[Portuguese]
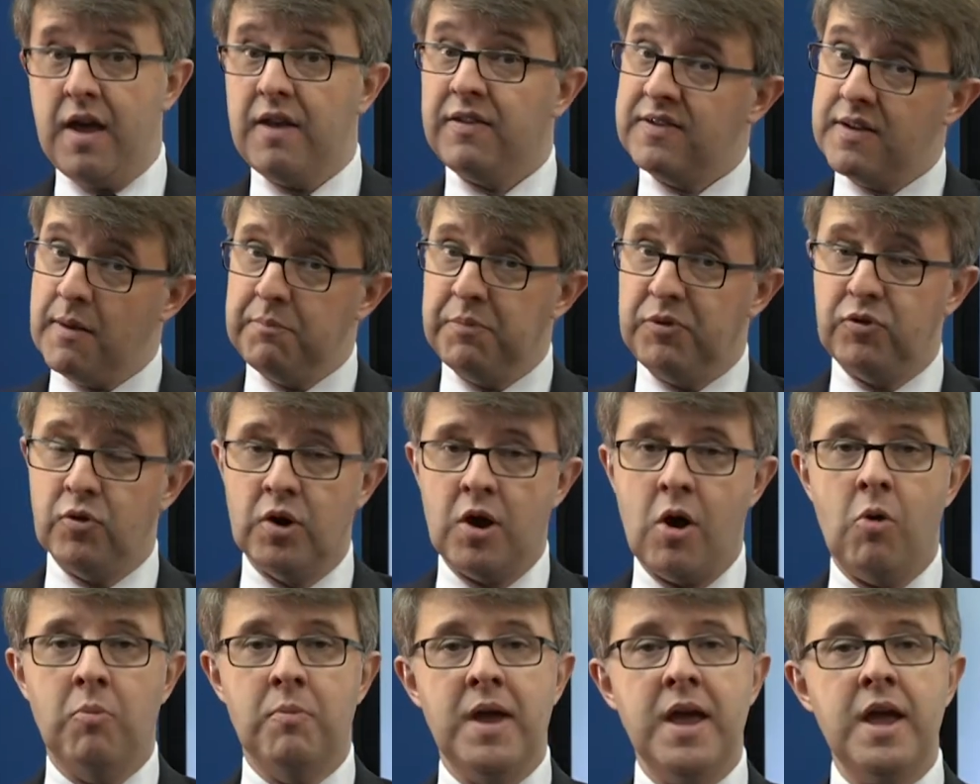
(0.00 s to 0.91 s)

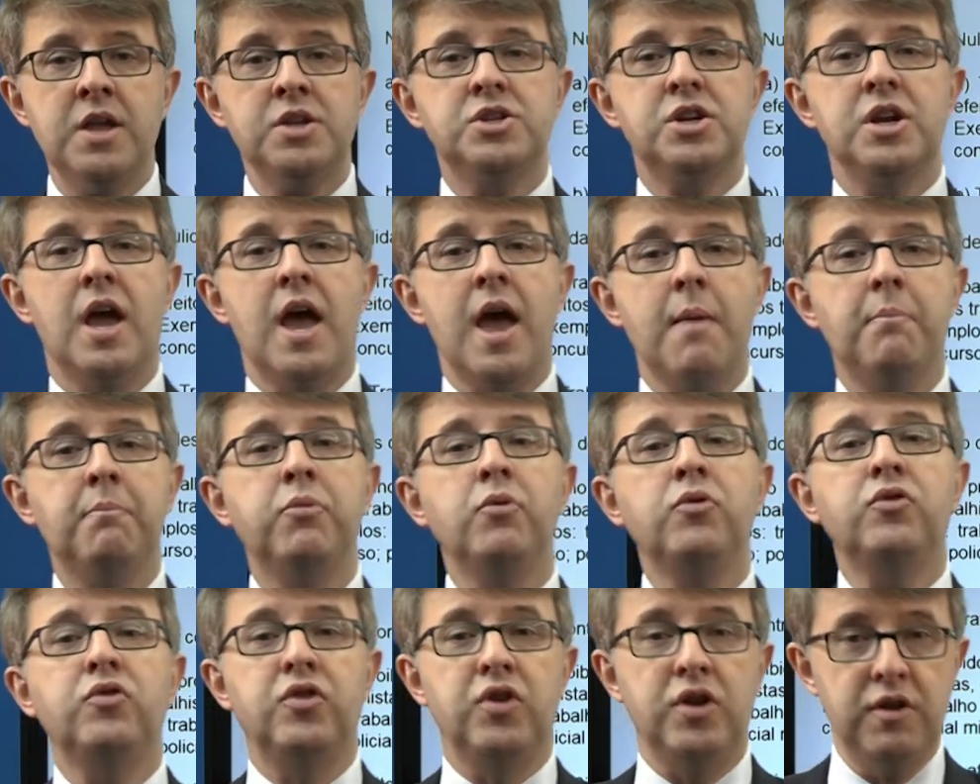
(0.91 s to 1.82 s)
excepcionalmente, é
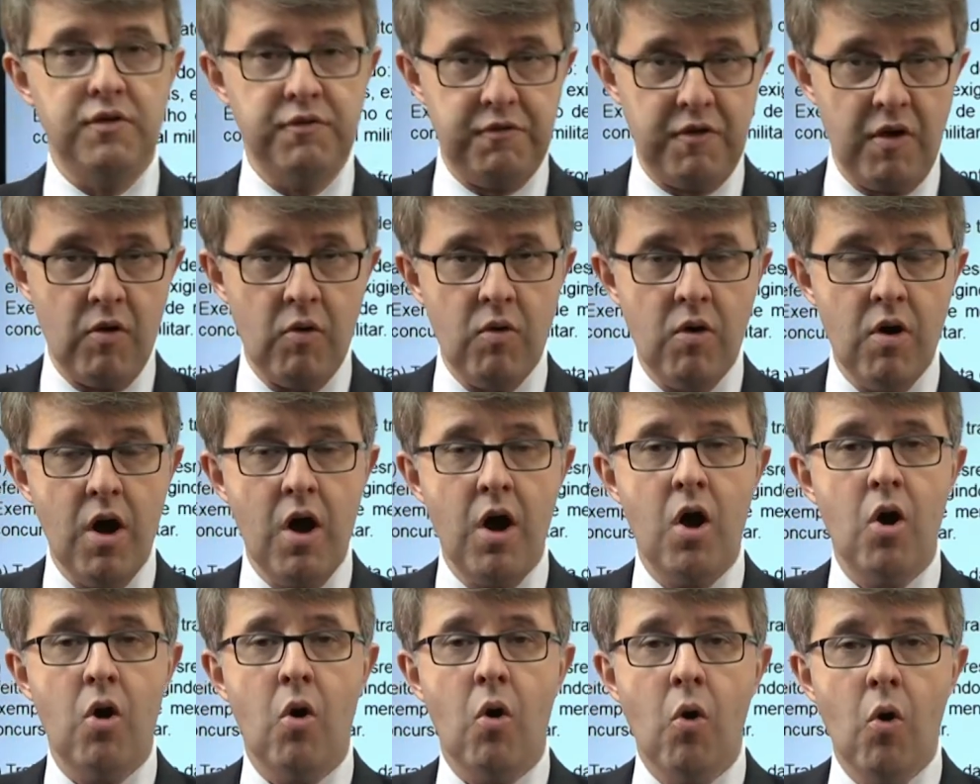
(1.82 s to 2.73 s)
possível
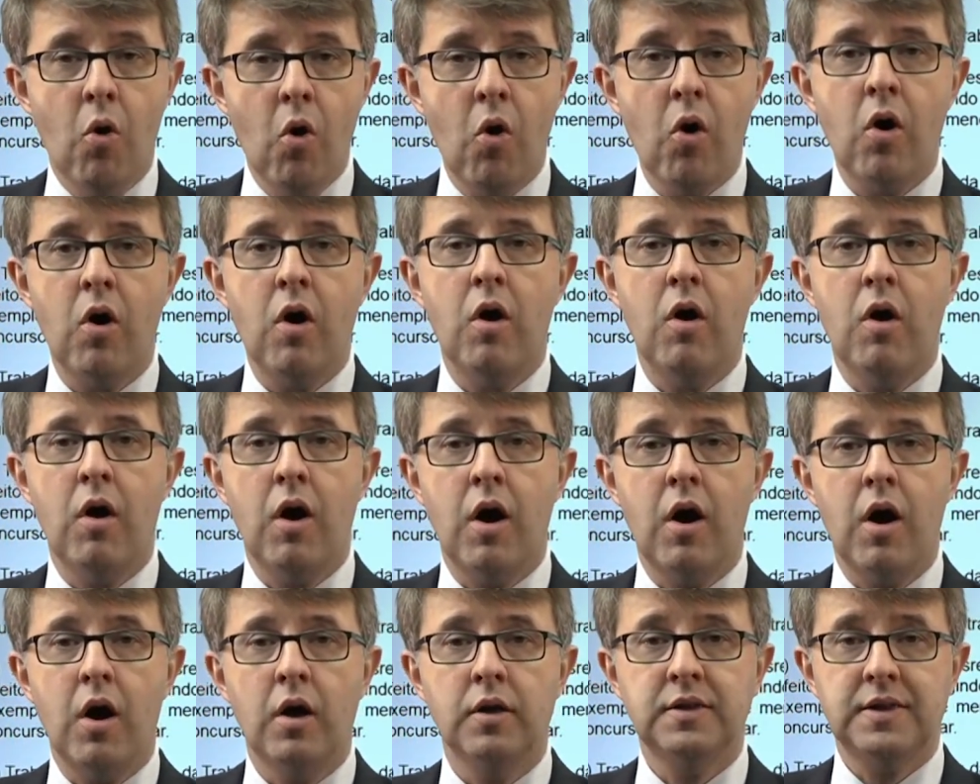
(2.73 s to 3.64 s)
o
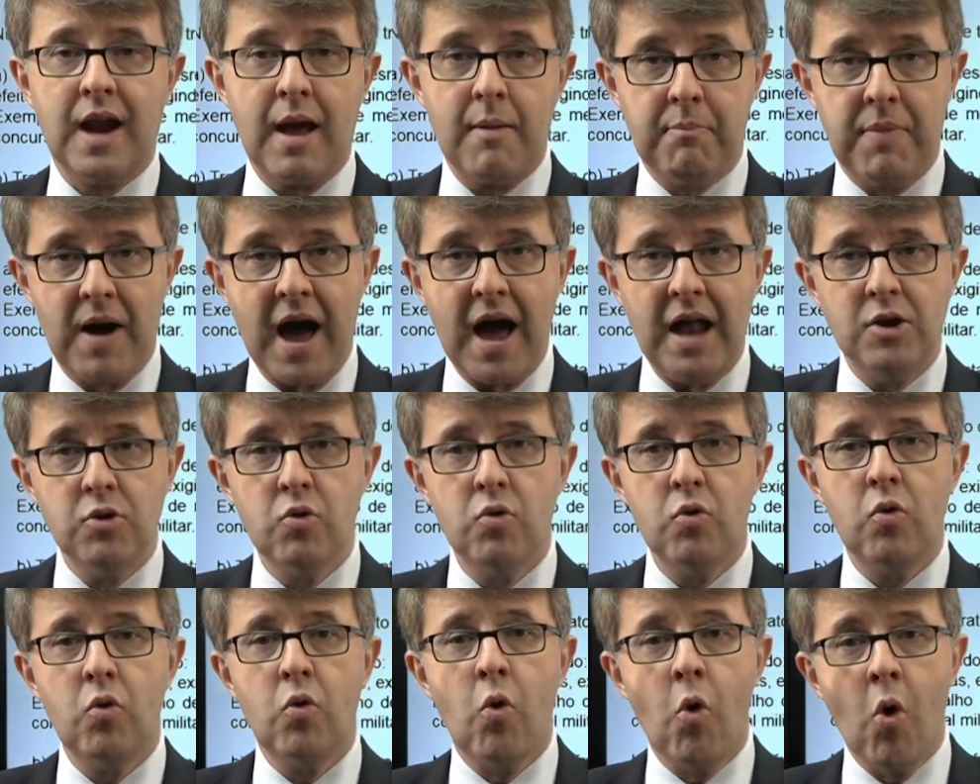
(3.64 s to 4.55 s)

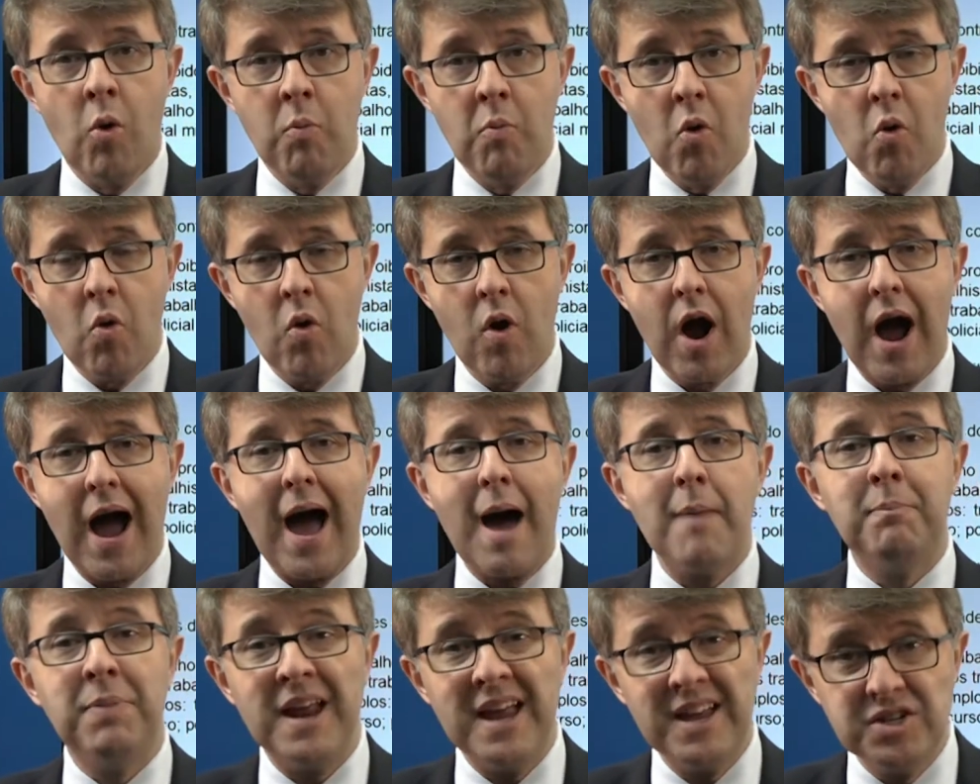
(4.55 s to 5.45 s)
trabalho como
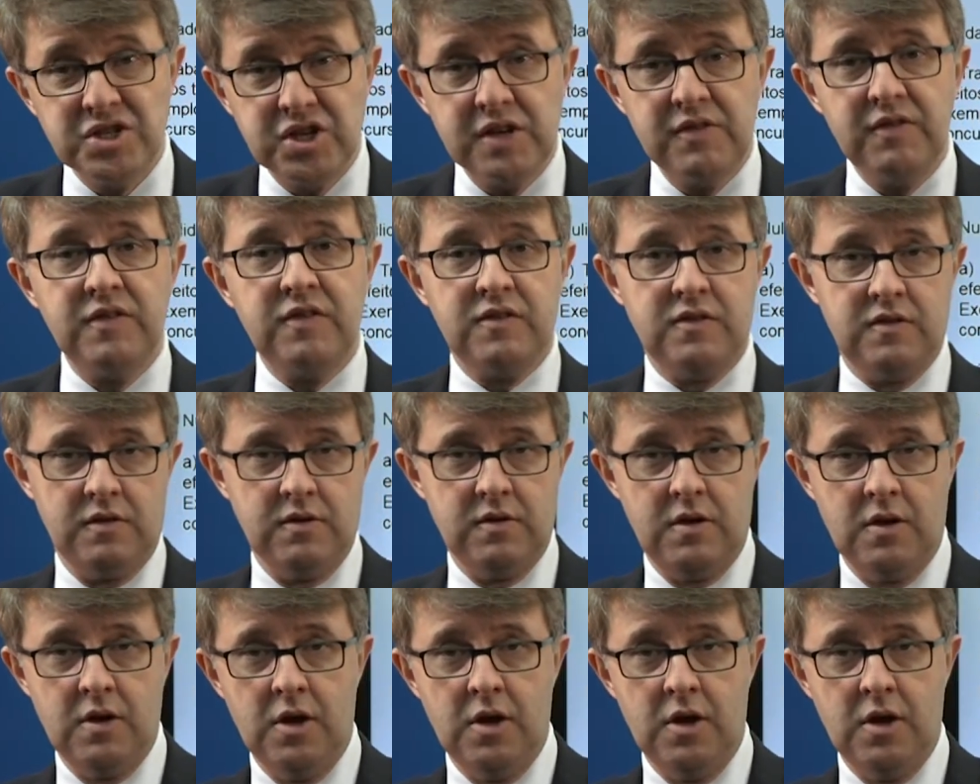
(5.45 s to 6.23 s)
aprendiz.